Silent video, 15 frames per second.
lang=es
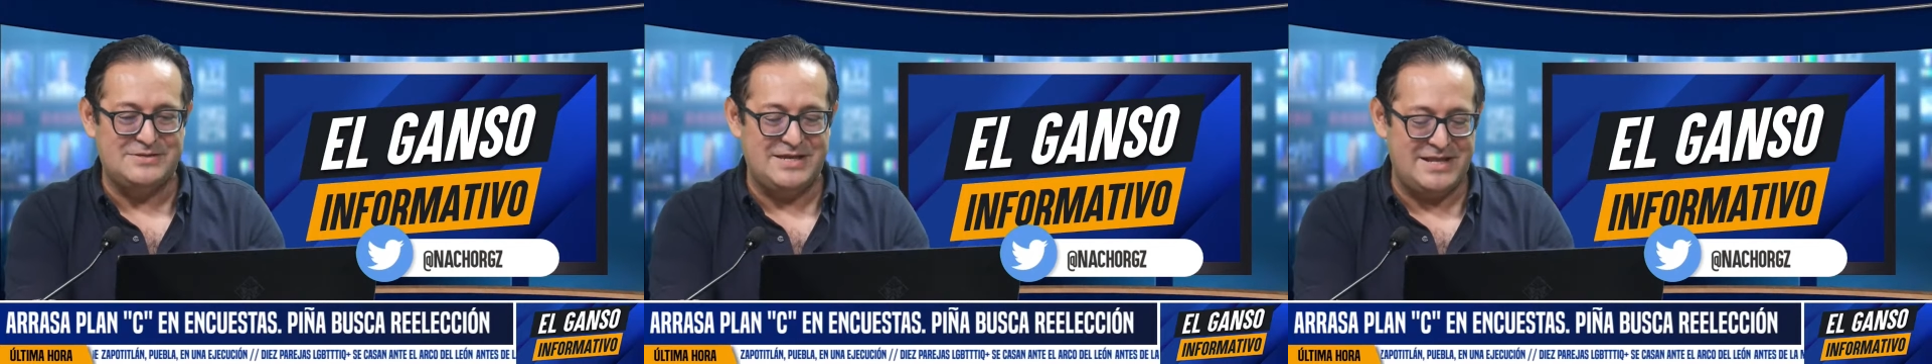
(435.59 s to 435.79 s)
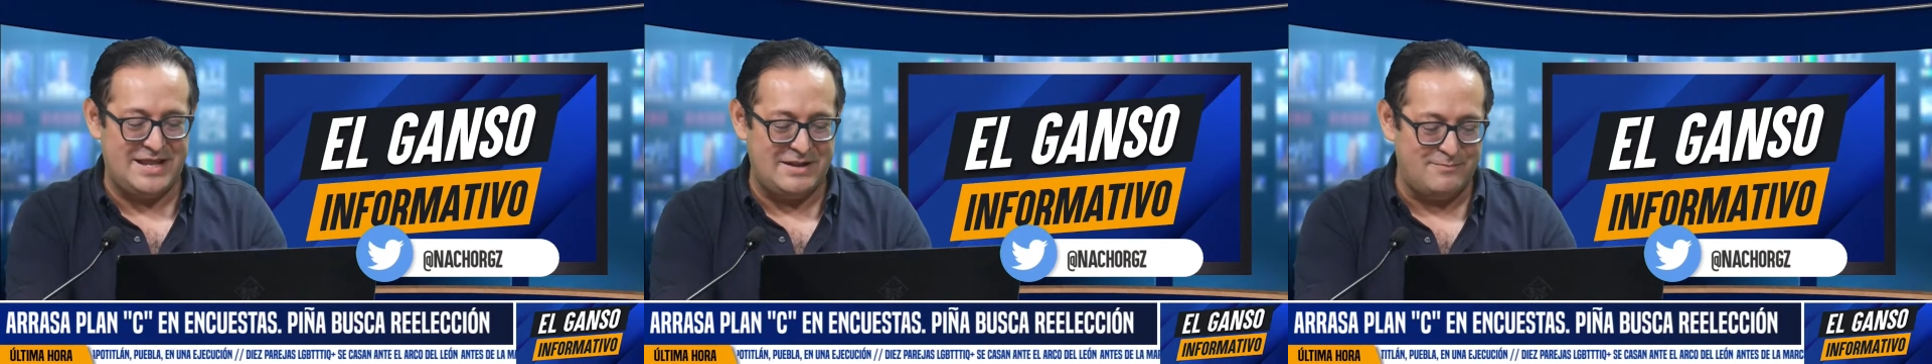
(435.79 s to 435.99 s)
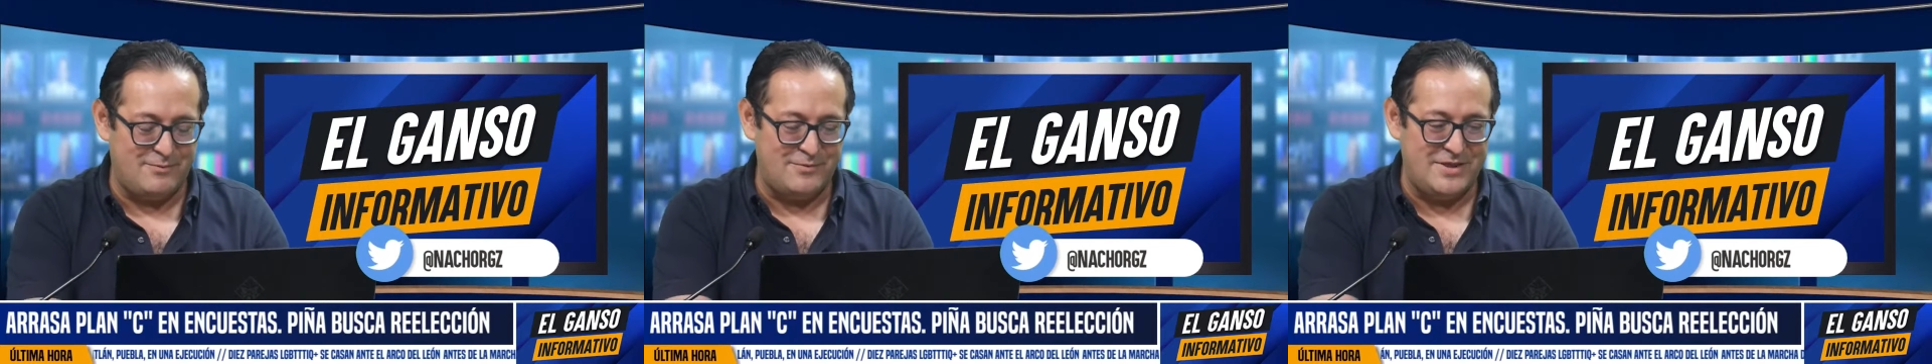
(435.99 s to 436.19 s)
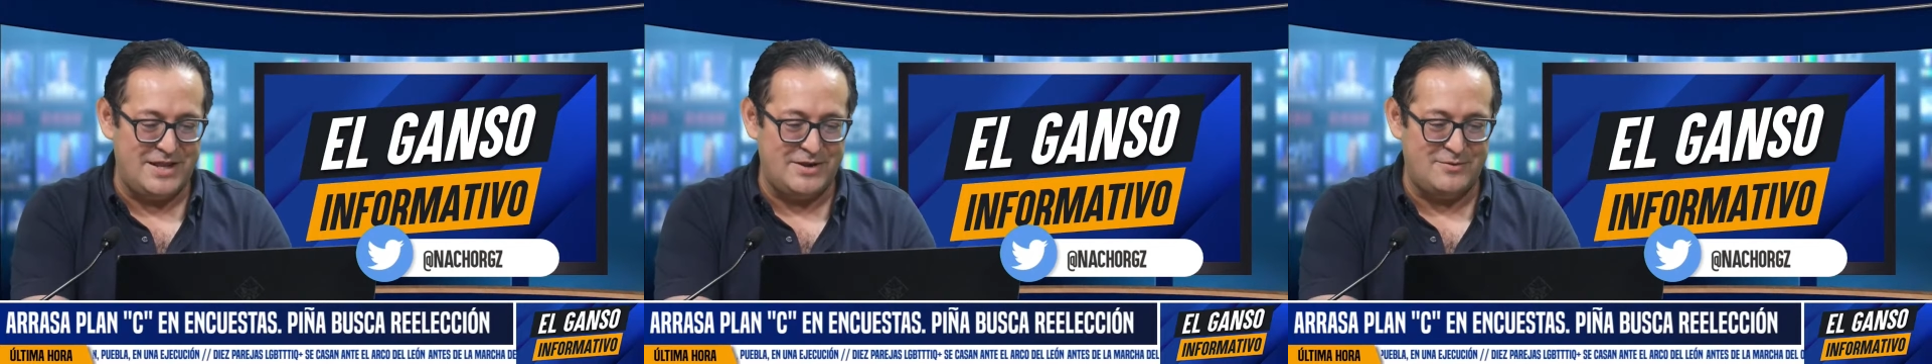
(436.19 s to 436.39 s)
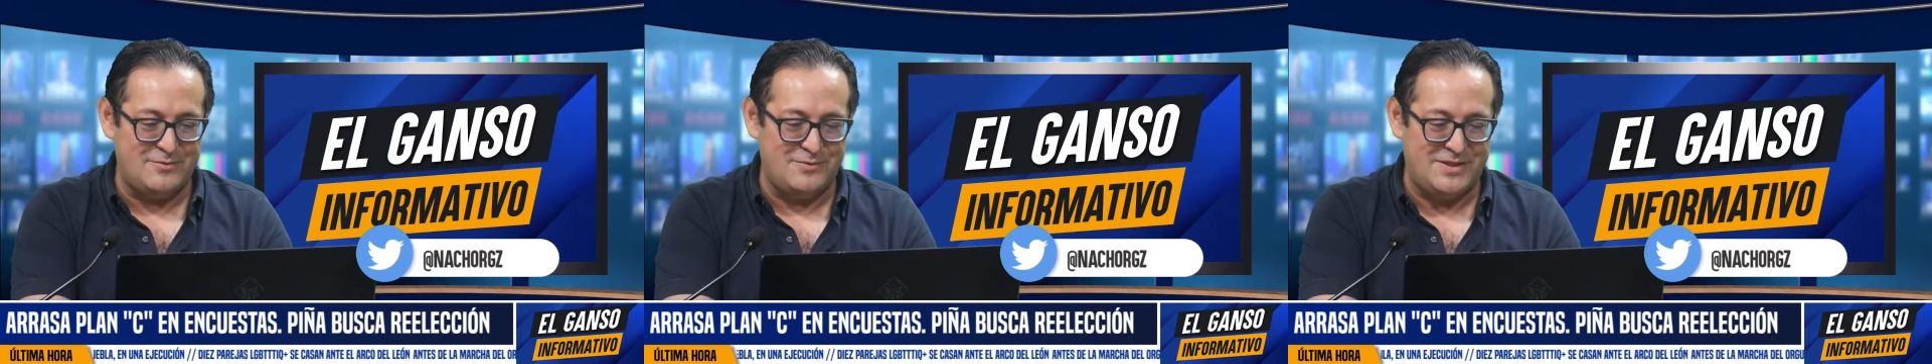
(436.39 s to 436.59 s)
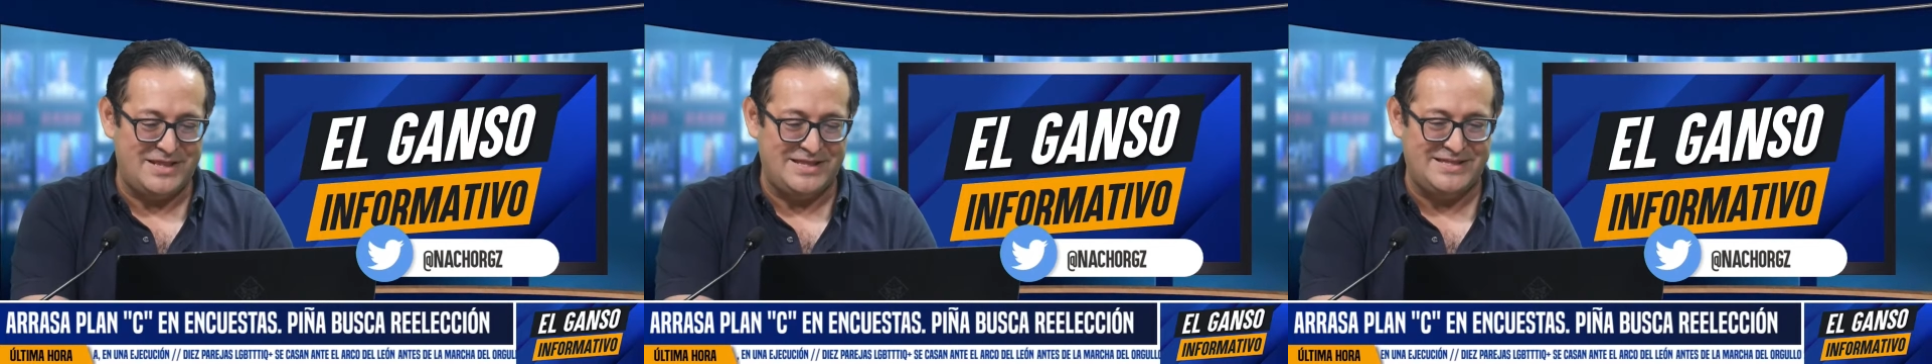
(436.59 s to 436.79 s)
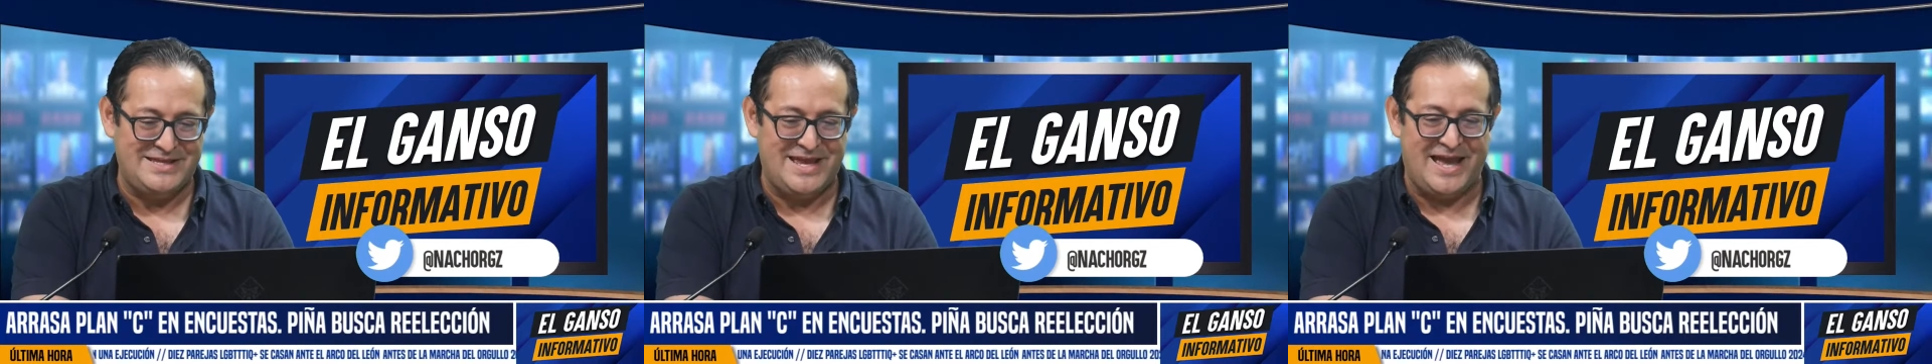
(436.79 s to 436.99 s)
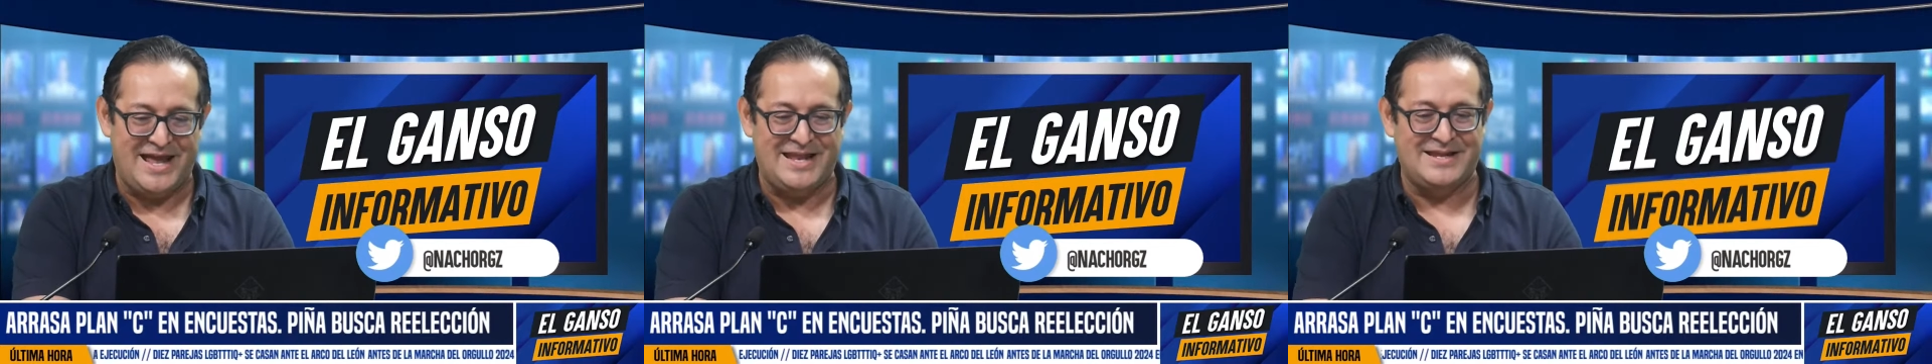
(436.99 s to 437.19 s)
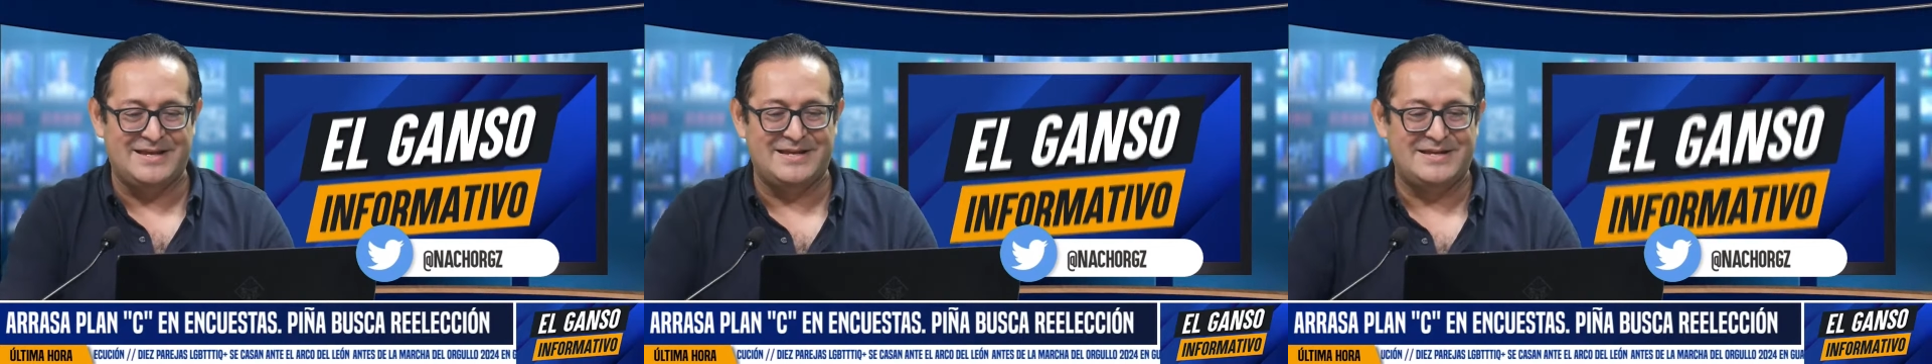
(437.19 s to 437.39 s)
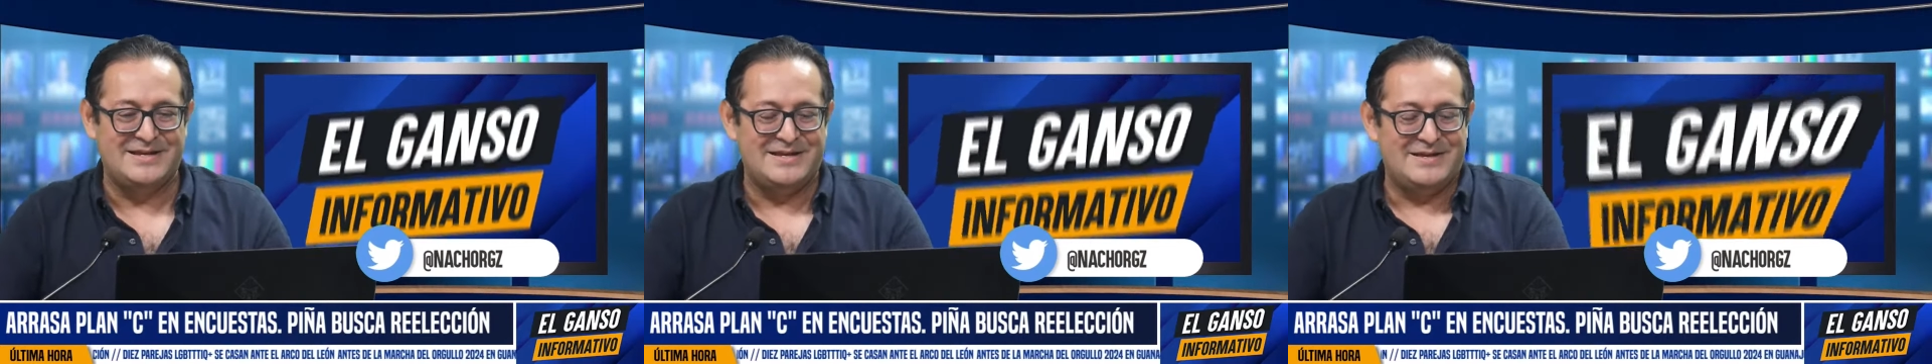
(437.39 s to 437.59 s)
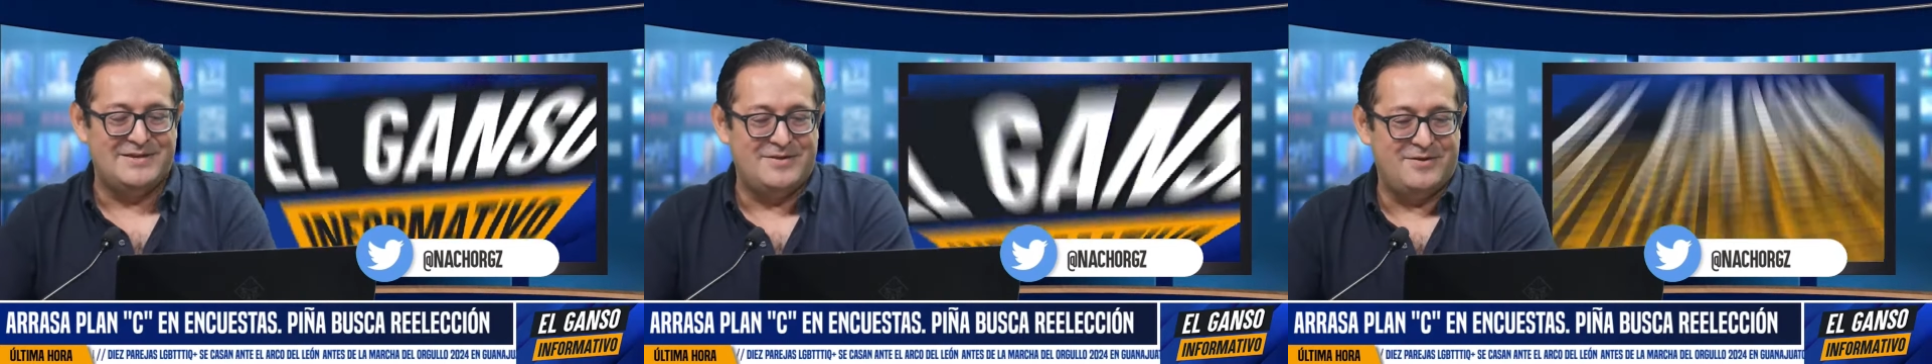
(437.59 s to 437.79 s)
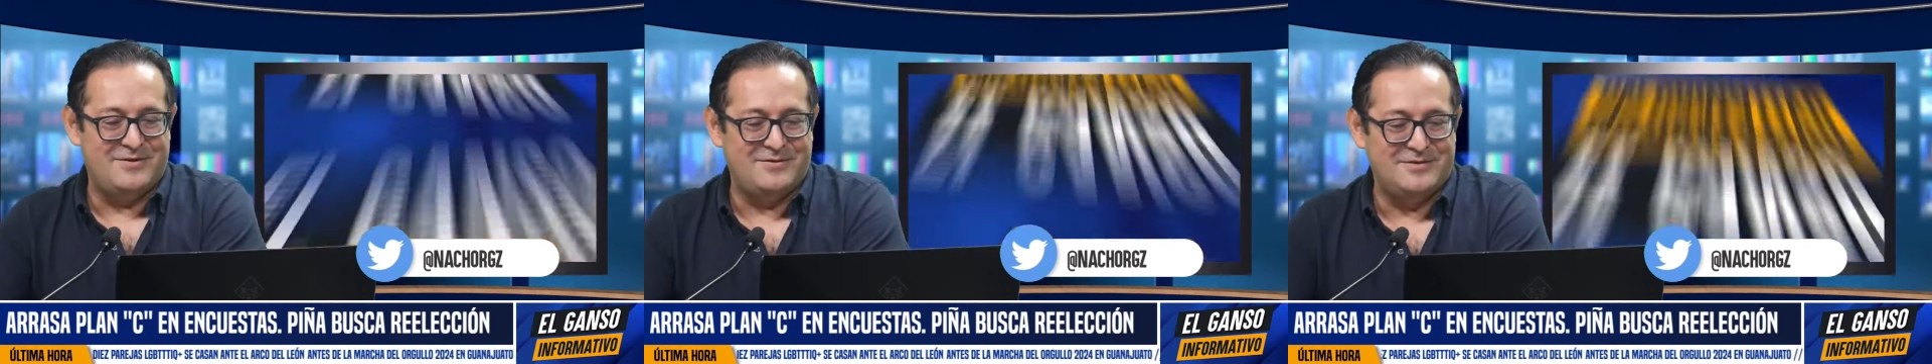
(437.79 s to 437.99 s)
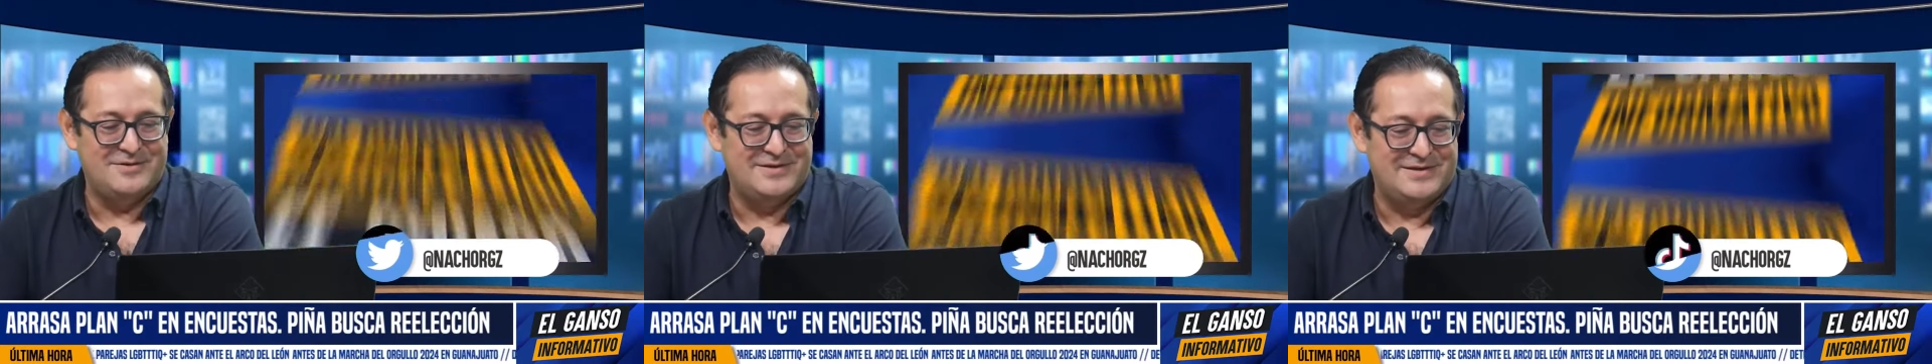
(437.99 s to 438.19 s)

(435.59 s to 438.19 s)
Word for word: en el Poder Judicial, ¿no?